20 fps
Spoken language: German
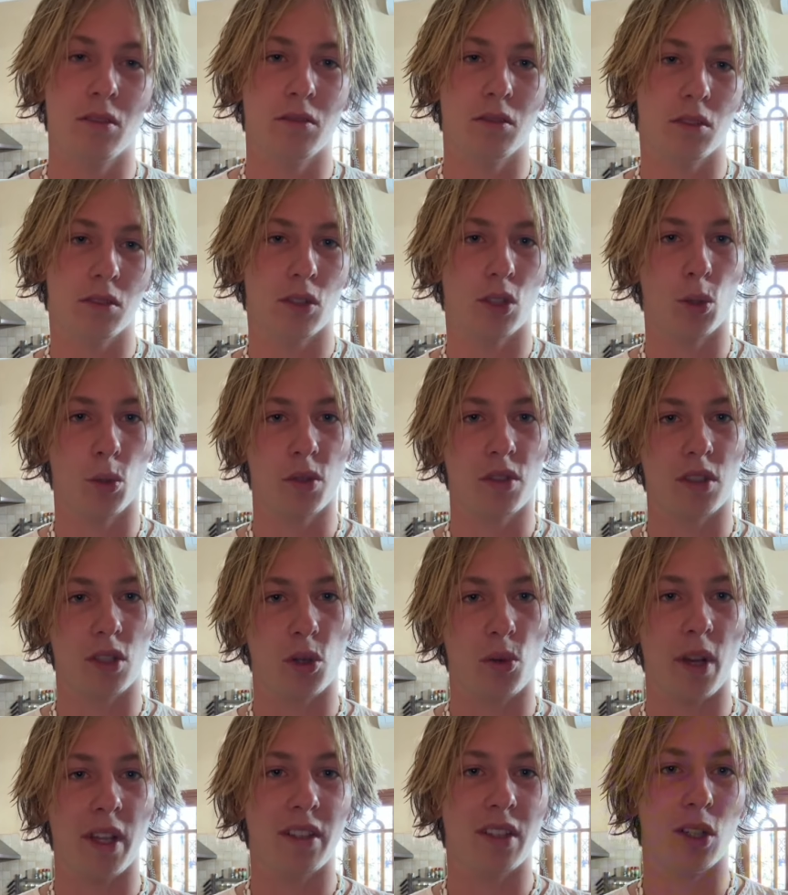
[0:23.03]
großen
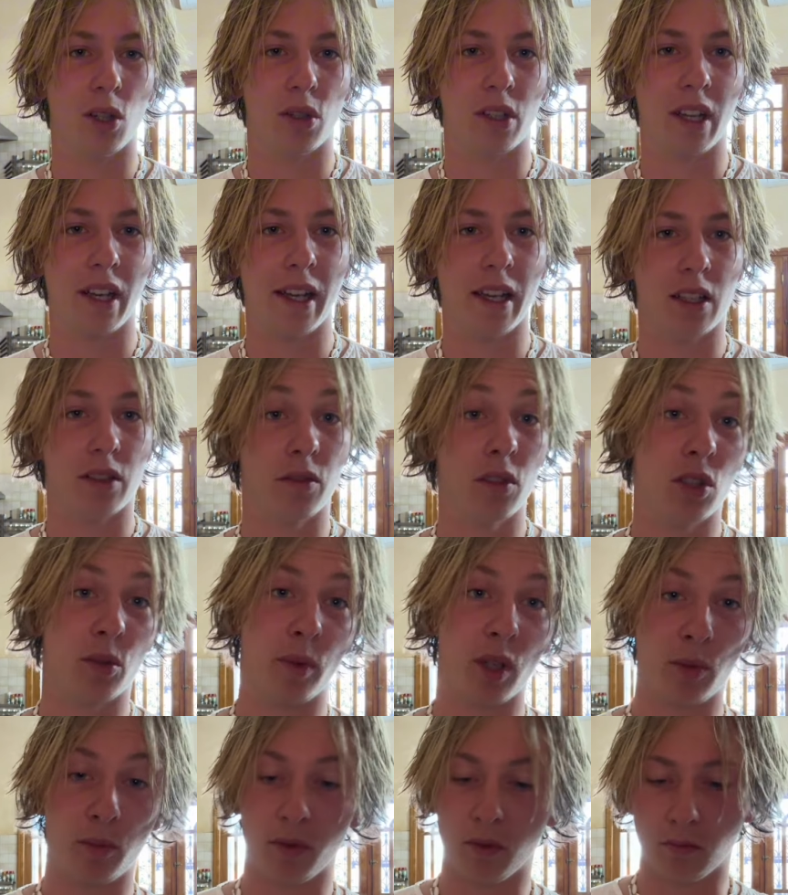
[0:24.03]
Creatoren auch gelernt, wie zum
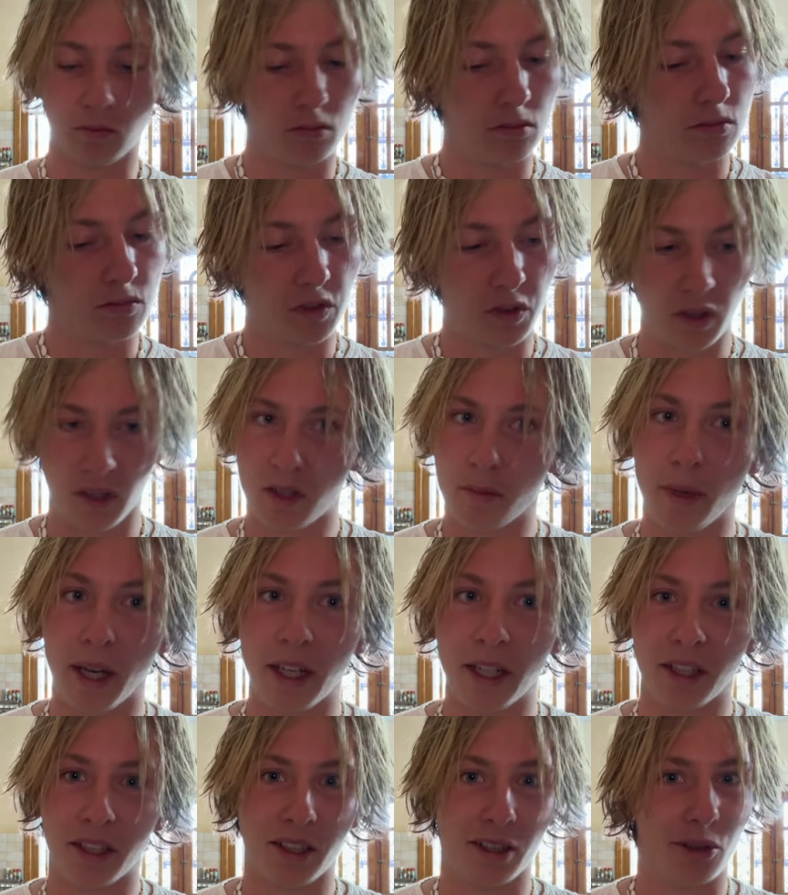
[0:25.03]
Beispiel Fritz
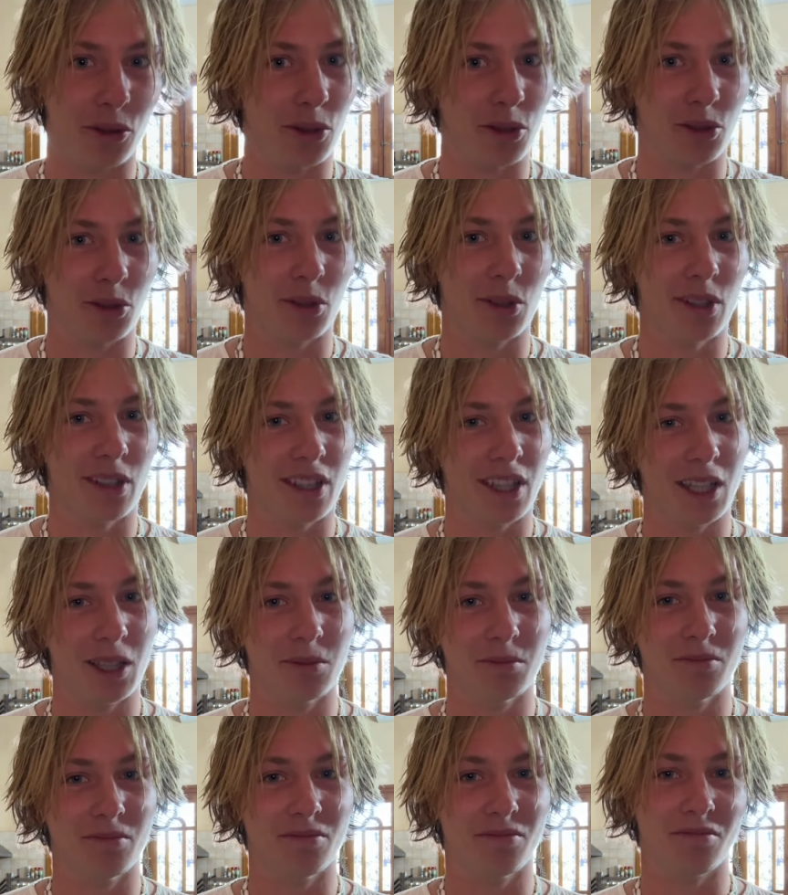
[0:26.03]
Meinecke oder so,
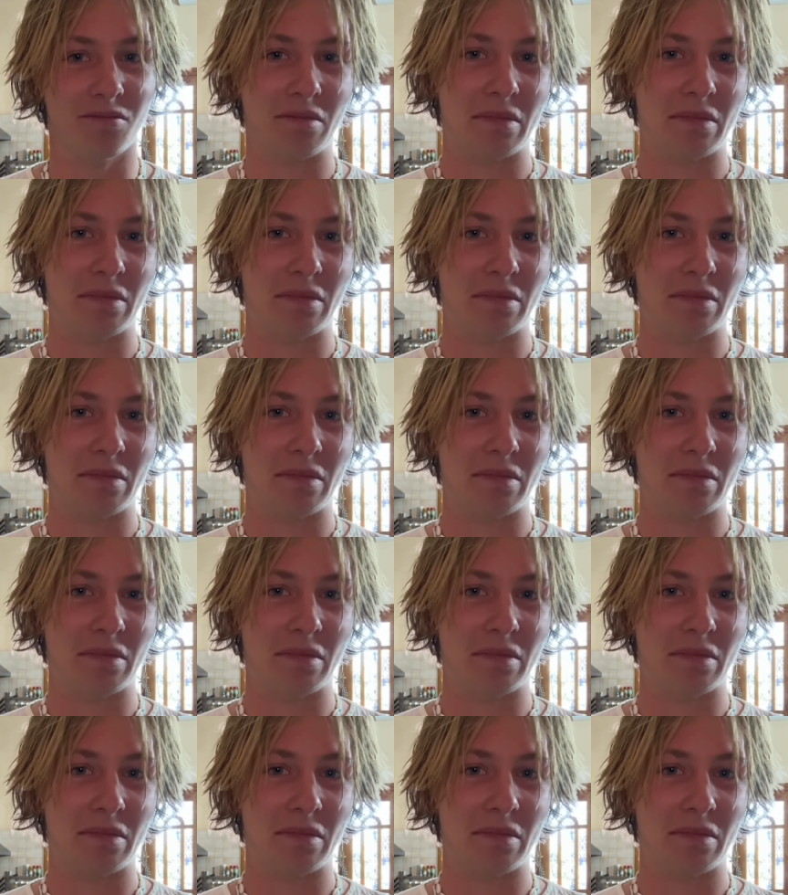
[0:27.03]
ähm,